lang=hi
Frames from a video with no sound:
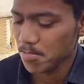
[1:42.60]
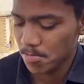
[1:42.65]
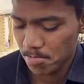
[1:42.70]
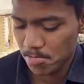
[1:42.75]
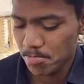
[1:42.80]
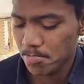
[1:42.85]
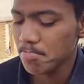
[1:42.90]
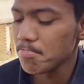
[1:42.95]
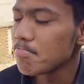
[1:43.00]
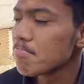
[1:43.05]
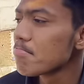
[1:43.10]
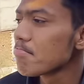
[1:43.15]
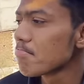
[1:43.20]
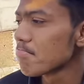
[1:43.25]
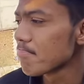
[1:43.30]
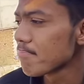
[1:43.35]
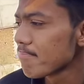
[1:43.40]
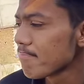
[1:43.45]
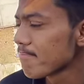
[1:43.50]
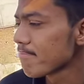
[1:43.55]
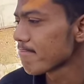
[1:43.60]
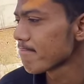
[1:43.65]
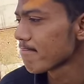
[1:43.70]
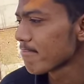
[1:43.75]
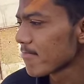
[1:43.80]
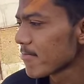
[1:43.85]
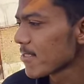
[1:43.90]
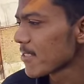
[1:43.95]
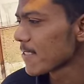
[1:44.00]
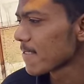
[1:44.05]
अरे नहीं यार सब कुछ ठीक होने
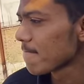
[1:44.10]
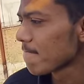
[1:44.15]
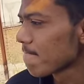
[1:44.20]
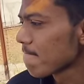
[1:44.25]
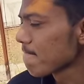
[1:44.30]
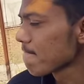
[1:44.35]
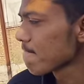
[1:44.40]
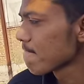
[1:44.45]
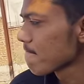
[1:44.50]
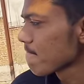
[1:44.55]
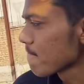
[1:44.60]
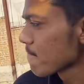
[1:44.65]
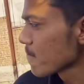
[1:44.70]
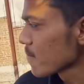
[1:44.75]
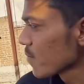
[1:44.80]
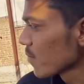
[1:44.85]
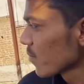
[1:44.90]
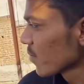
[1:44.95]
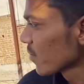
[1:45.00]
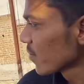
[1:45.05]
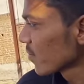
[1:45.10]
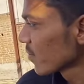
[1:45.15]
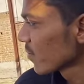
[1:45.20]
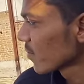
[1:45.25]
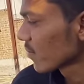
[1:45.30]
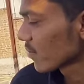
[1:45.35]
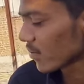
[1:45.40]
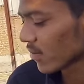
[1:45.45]
के बाद आप ऐसा फ्रेंक करोगे तो